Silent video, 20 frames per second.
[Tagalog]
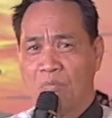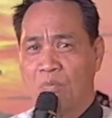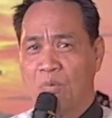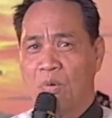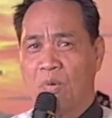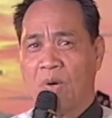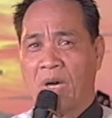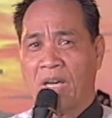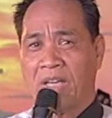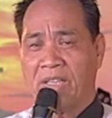
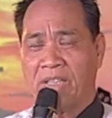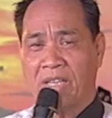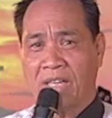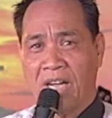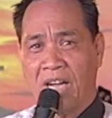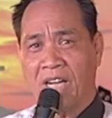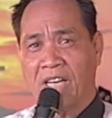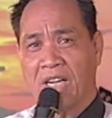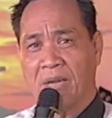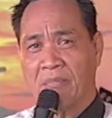buhay na
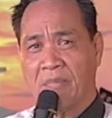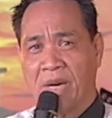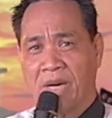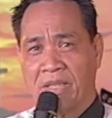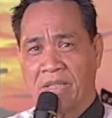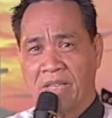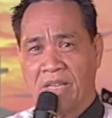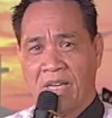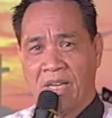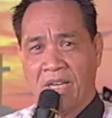
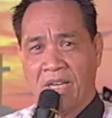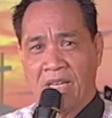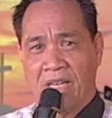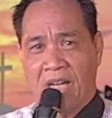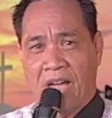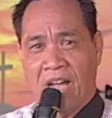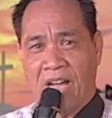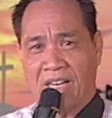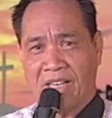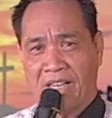gagabay
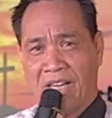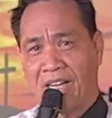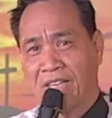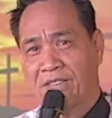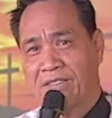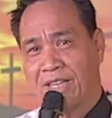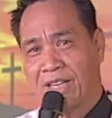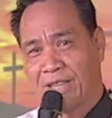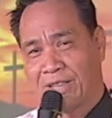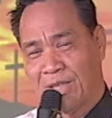hanggang
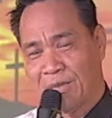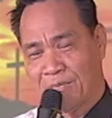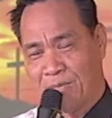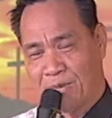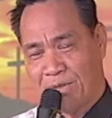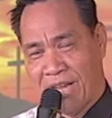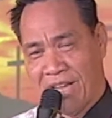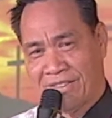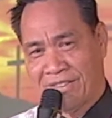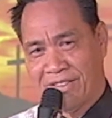sa
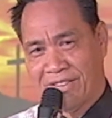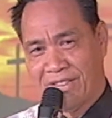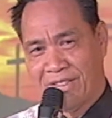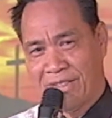katapusan.